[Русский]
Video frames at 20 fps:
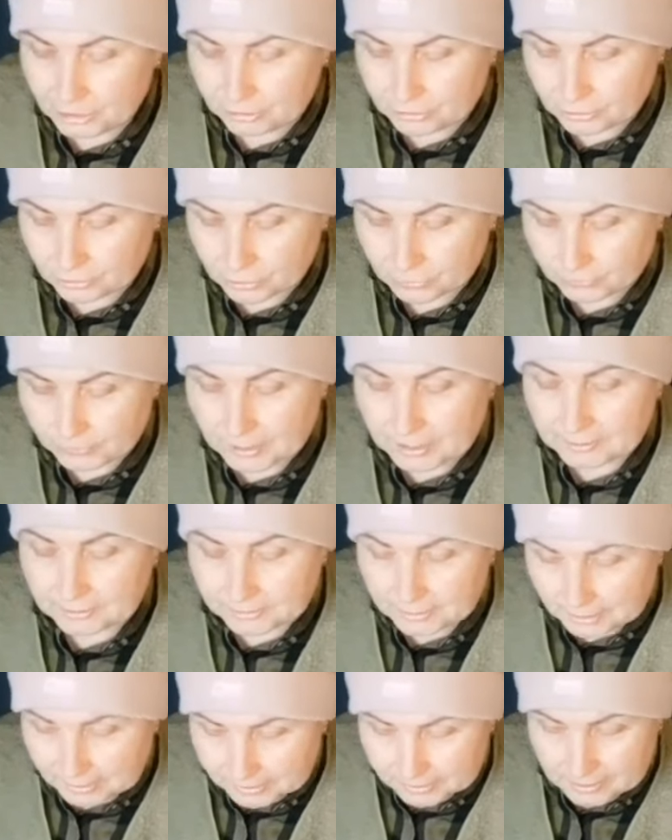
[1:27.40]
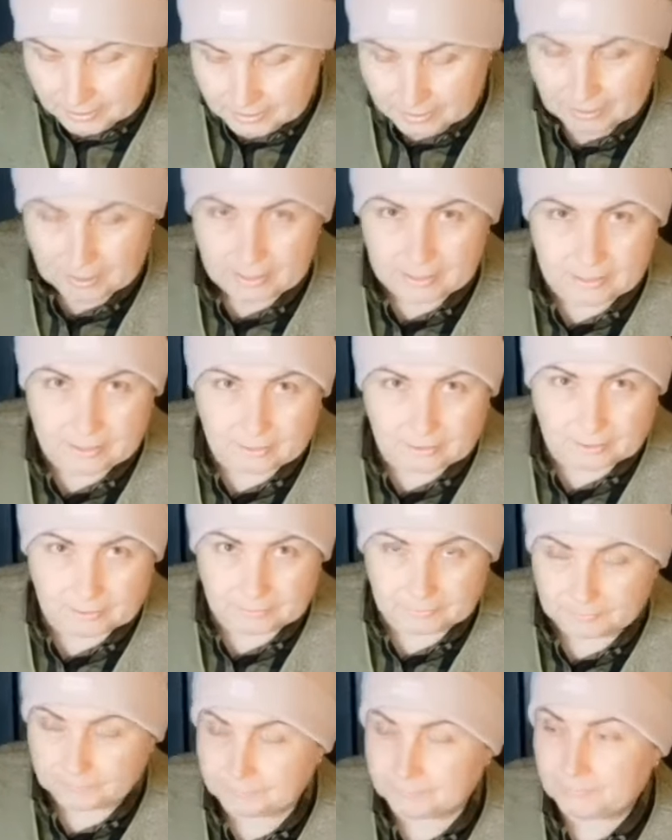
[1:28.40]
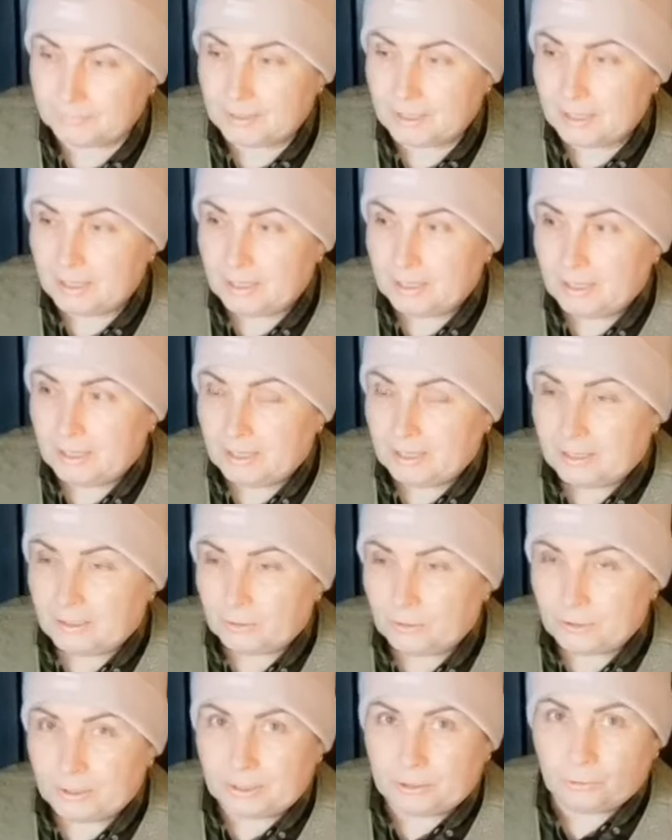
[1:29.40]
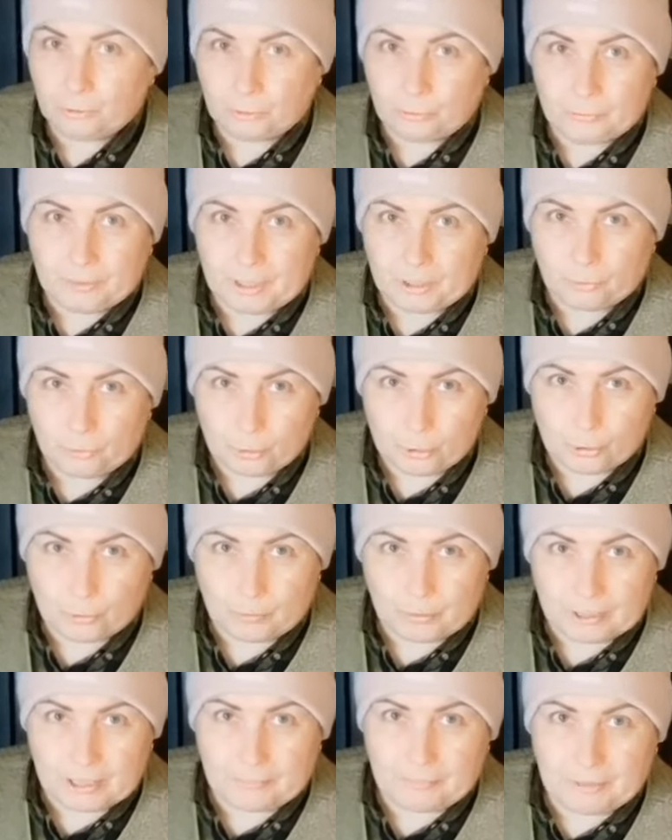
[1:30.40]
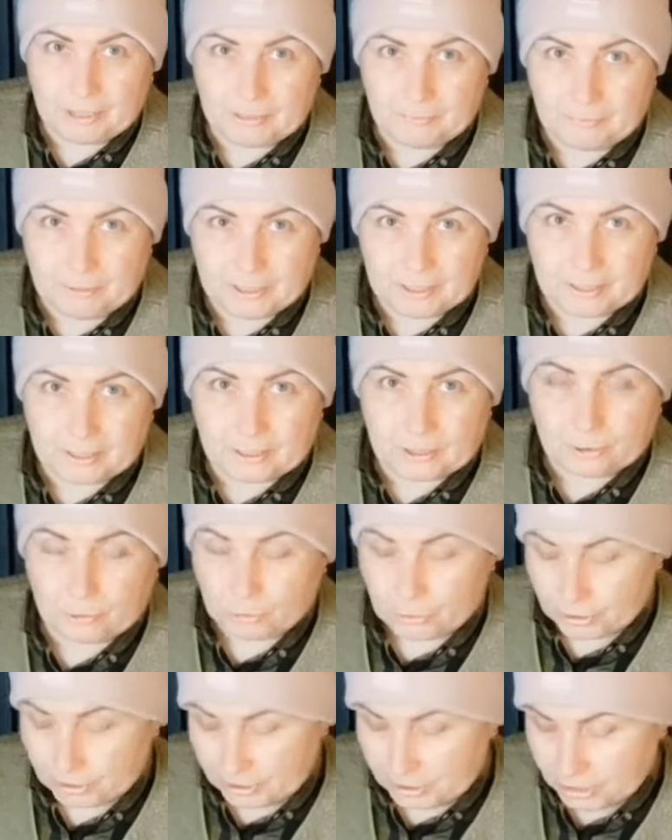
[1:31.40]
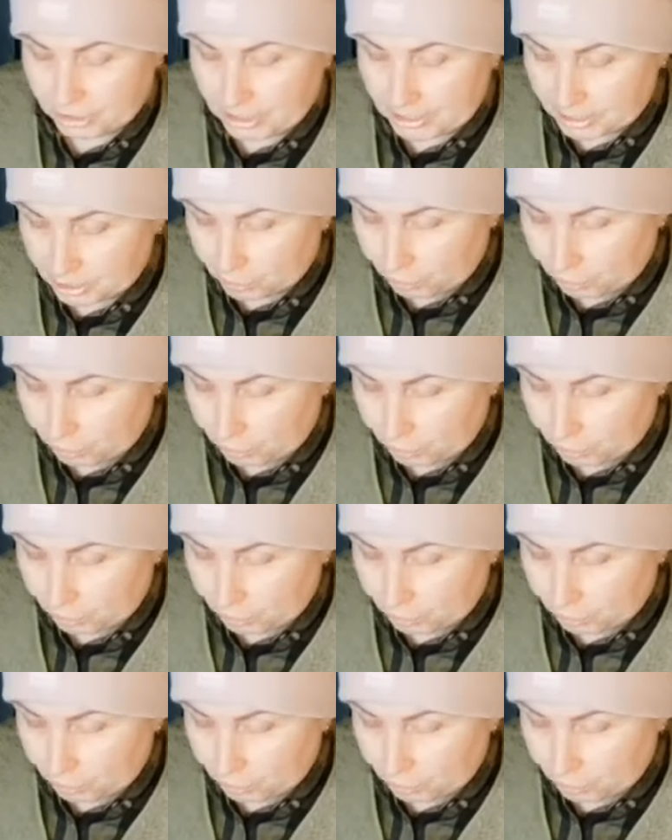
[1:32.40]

Значит, ВКонтакте заходила – Ой, тут у меня ночью была переписка, слушайте,